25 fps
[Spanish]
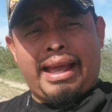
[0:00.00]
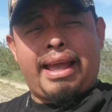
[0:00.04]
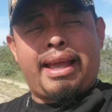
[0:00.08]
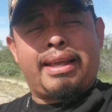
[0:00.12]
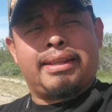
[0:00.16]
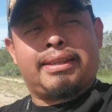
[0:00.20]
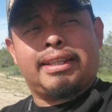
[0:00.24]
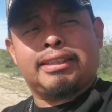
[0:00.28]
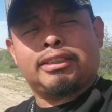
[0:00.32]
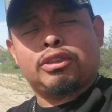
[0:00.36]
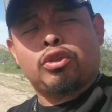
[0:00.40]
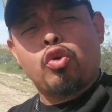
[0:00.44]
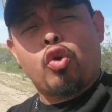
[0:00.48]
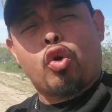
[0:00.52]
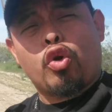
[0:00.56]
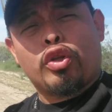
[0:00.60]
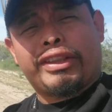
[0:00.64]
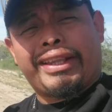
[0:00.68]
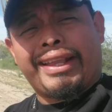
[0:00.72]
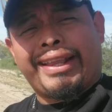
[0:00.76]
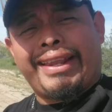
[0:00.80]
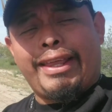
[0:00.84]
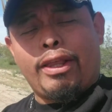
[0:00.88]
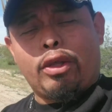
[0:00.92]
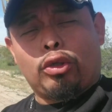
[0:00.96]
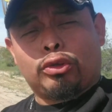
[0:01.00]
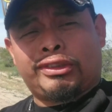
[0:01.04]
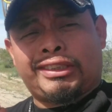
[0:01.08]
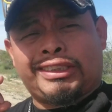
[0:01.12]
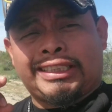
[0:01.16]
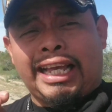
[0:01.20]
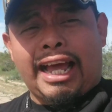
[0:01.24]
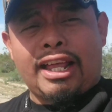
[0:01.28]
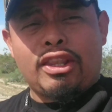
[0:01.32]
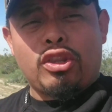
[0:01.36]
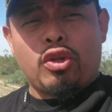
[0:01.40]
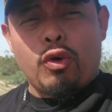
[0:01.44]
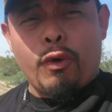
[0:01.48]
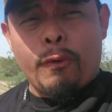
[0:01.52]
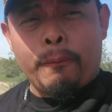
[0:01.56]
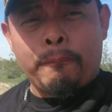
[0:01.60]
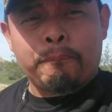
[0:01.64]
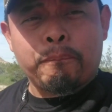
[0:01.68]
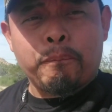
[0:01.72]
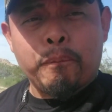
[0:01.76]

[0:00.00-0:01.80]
Este es un contenido sano